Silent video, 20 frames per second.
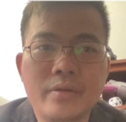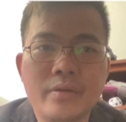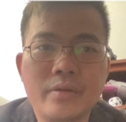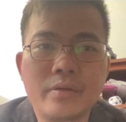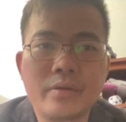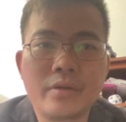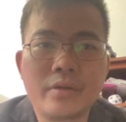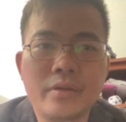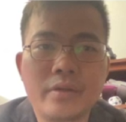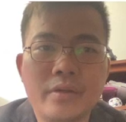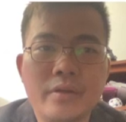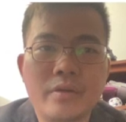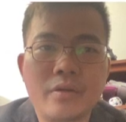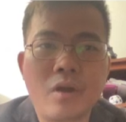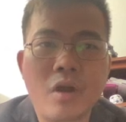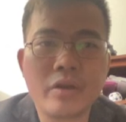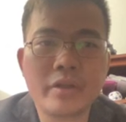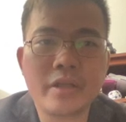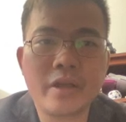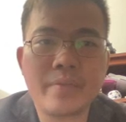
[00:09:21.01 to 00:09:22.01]
nhưng
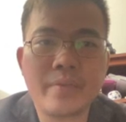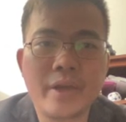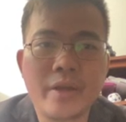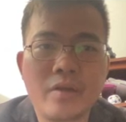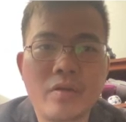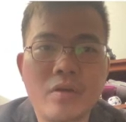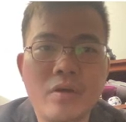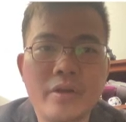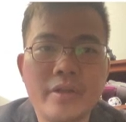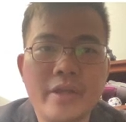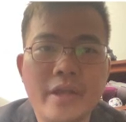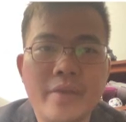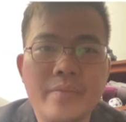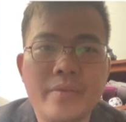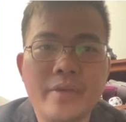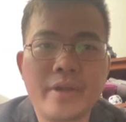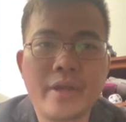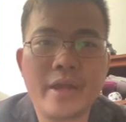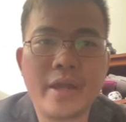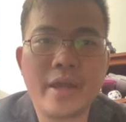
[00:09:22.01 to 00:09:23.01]
hoặc cha mẹ có cho
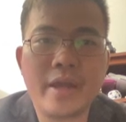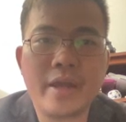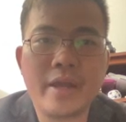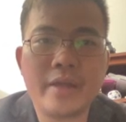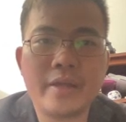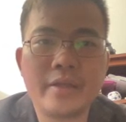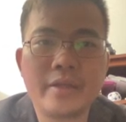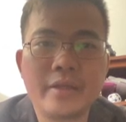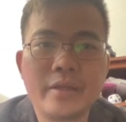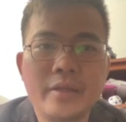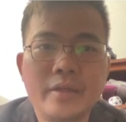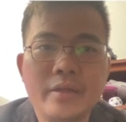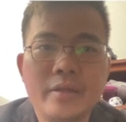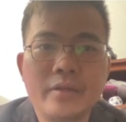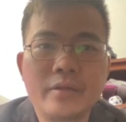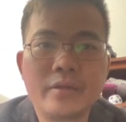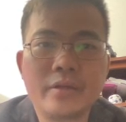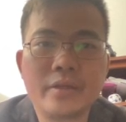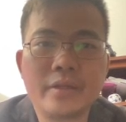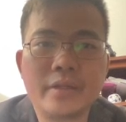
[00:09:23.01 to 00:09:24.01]
em để
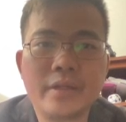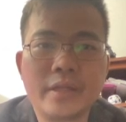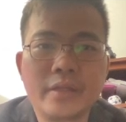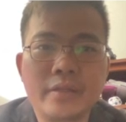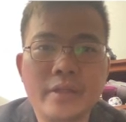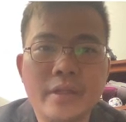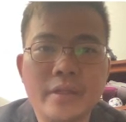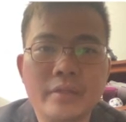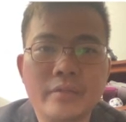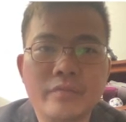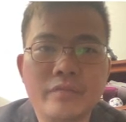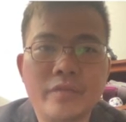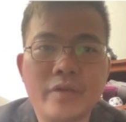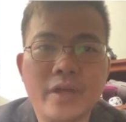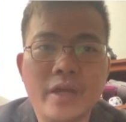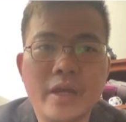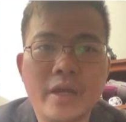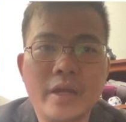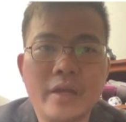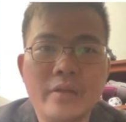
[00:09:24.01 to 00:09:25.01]
người thân thích
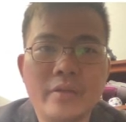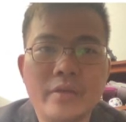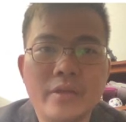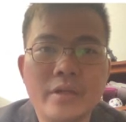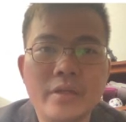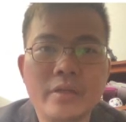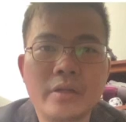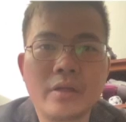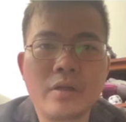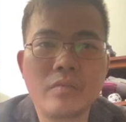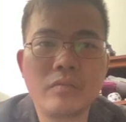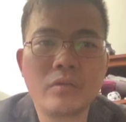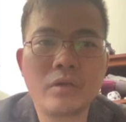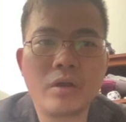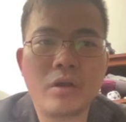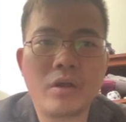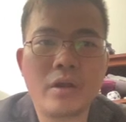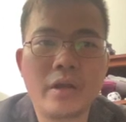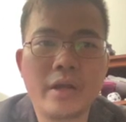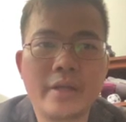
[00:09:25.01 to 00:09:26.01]
và nhưng không
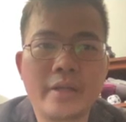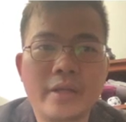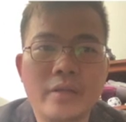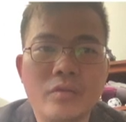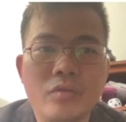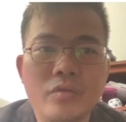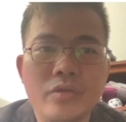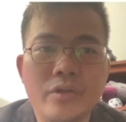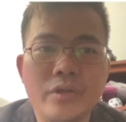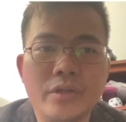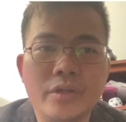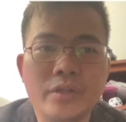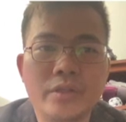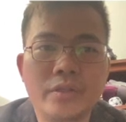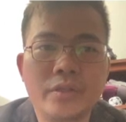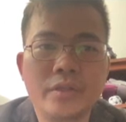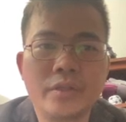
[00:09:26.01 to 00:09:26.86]
có khả năng nuôi dưỡng